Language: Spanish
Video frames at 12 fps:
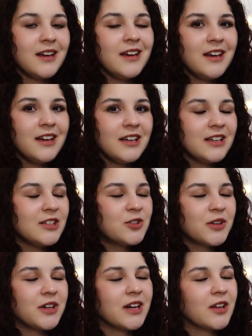Y
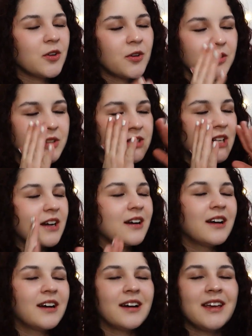yo dije, no,
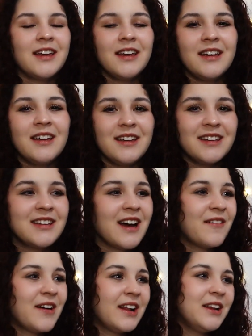ya, aquí
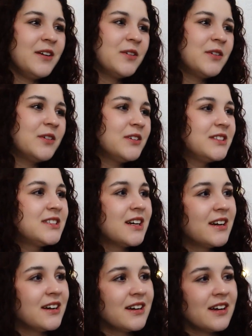ya valió,
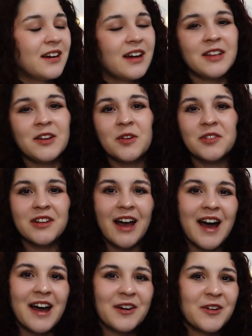ya adiós
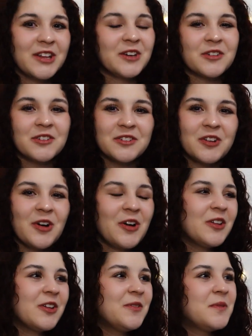carro, adiós
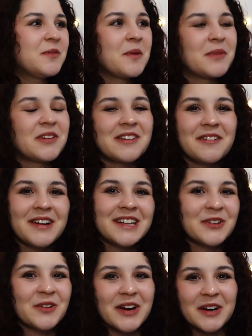todo, mis papás se van
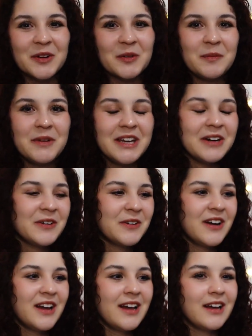a enojar
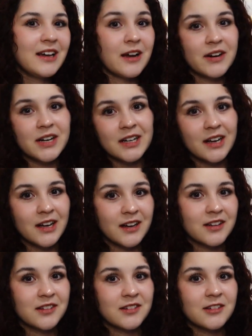conmigo, Cabe
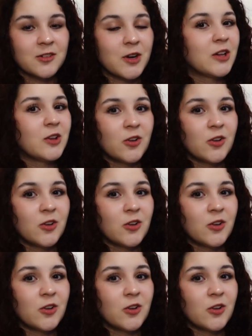recalcar que esta historia